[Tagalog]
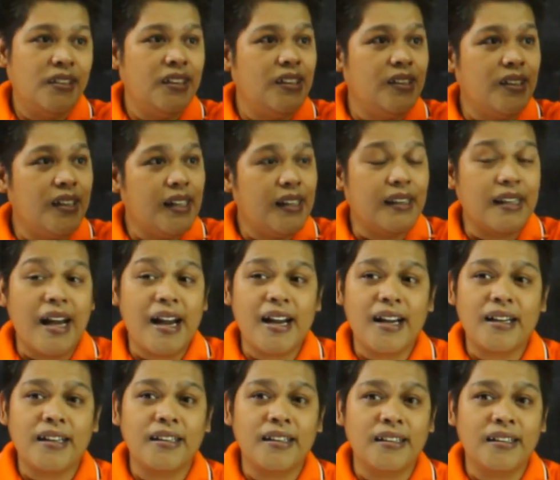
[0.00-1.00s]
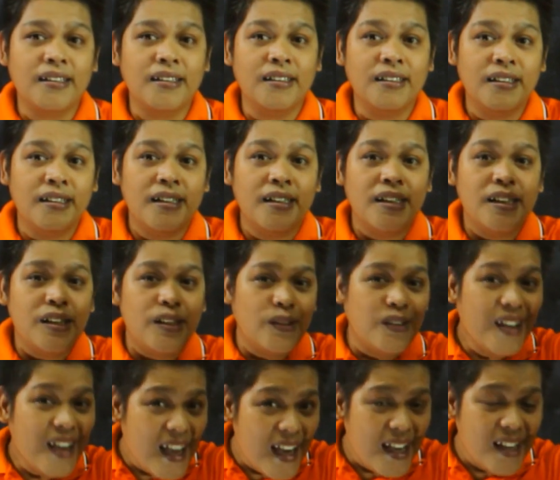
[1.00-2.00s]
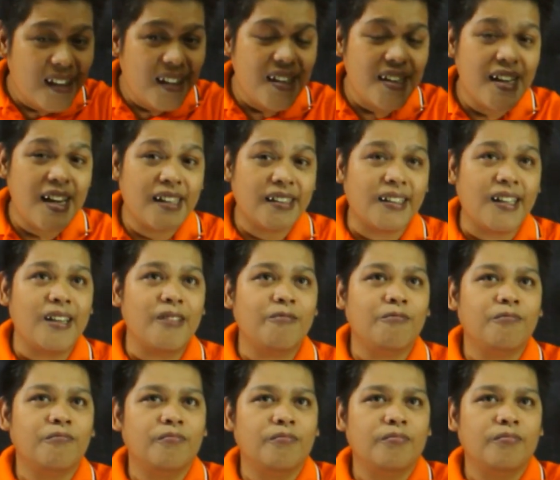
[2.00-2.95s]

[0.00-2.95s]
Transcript: yung gitna, yung AD natin